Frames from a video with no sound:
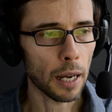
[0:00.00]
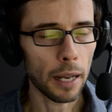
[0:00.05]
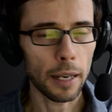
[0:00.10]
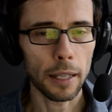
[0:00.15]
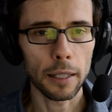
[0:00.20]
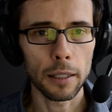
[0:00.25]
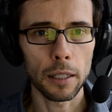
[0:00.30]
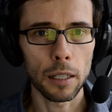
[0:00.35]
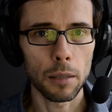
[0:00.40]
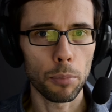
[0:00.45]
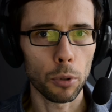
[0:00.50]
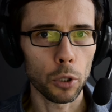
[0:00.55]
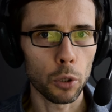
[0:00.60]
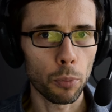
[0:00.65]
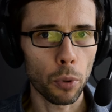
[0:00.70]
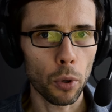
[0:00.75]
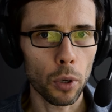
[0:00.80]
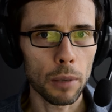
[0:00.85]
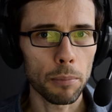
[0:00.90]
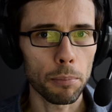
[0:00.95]
ale gdy
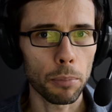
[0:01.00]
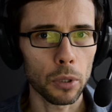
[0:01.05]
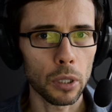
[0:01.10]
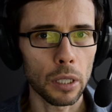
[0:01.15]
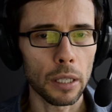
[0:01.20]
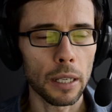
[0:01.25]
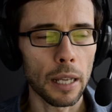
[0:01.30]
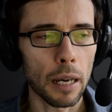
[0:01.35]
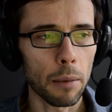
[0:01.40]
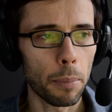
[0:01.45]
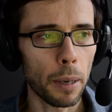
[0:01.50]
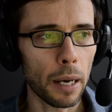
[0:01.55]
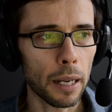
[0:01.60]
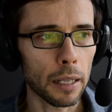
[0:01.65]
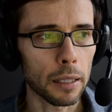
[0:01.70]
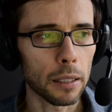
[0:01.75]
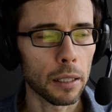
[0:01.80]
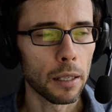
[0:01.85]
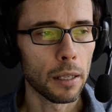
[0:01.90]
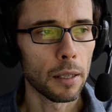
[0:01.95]
podpiąłem po ten
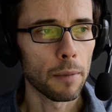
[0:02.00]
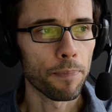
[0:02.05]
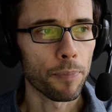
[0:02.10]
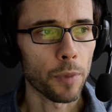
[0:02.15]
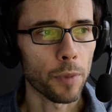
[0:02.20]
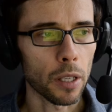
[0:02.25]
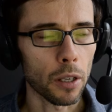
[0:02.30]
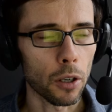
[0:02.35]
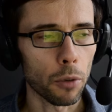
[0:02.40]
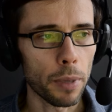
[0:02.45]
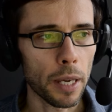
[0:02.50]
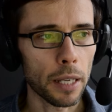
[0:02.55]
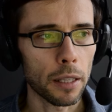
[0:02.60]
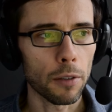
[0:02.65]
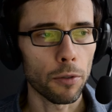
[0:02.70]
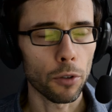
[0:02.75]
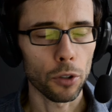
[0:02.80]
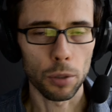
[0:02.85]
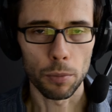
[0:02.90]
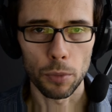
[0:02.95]
aparat e,
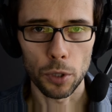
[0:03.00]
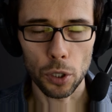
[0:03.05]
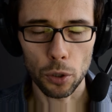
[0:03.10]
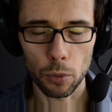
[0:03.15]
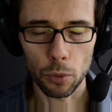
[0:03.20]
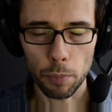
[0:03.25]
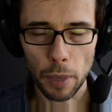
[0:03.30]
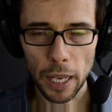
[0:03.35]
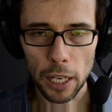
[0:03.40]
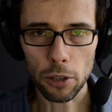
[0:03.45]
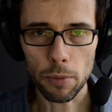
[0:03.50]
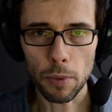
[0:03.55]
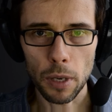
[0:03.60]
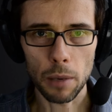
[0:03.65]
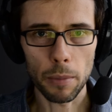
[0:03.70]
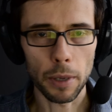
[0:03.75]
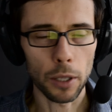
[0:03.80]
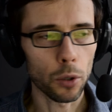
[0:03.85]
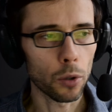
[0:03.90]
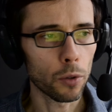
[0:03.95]
obiektyw 85
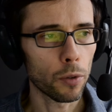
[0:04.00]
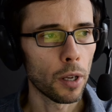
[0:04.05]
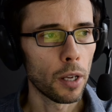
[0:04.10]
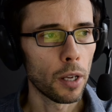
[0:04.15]
mm,